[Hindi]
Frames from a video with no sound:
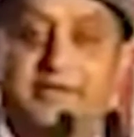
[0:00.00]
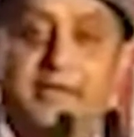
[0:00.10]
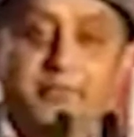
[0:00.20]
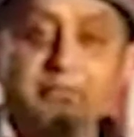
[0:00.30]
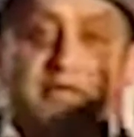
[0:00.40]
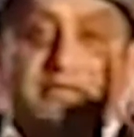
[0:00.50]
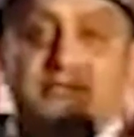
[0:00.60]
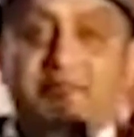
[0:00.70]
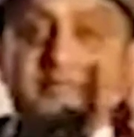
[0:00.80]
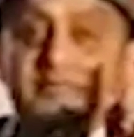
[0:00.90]
एक
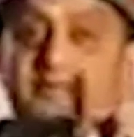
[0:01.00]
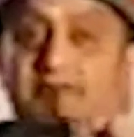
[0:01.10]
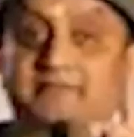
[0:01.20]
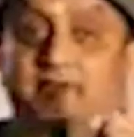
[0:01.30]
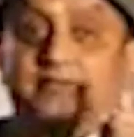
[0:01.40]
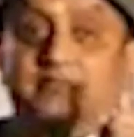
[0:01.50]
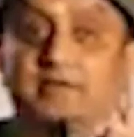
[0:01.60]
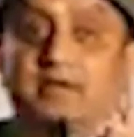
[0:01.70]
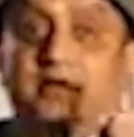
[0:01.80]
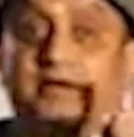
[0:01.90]
ब्रिटिश सेंसस
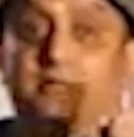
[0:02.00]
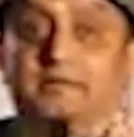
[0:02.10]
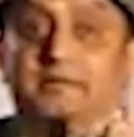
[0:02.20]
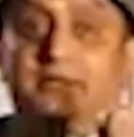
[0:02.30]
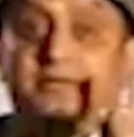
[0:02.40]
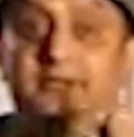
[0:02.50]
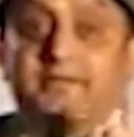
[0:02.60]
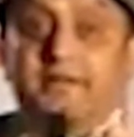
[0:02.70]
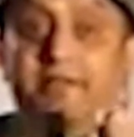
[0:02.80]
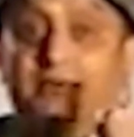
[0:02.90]
कमिश्नर हर्बर्ट
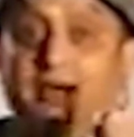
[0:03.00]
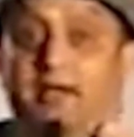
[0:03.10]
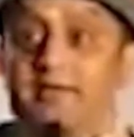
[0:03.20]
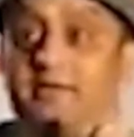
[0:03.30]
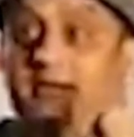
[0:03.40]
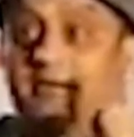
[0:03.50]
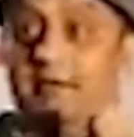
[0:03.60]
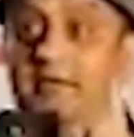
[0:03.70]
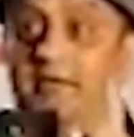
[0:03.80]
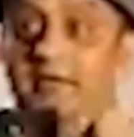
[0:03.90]
रिस्ले द्वारा किए
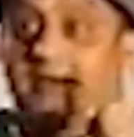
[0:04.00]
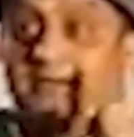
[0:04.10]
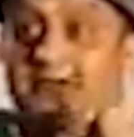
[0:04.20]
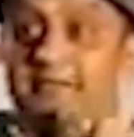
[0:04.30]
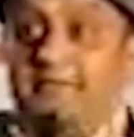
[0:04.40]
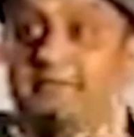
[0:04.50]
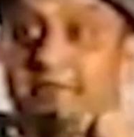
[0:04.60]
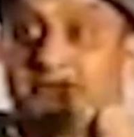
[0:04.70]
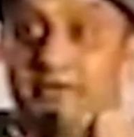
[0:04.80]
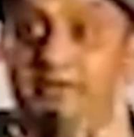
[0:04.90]
गए
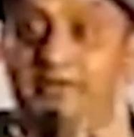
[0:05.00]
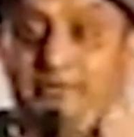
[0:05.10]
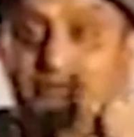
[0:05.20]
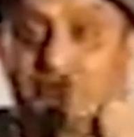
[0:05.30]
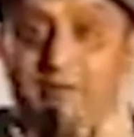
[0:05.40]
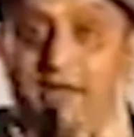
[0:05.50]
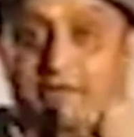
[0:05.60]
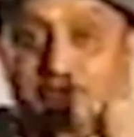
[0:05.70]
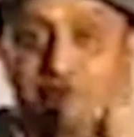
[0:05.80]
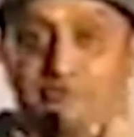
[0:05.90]
सेंसस में हिंदू
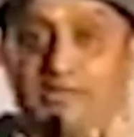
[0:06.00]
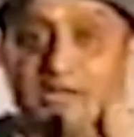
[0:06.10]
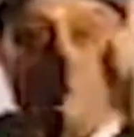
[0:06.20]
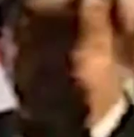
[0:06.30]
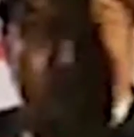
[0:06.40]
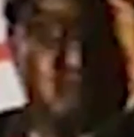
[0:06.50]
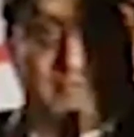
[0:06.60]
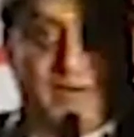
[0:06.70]
समाज को जातियों में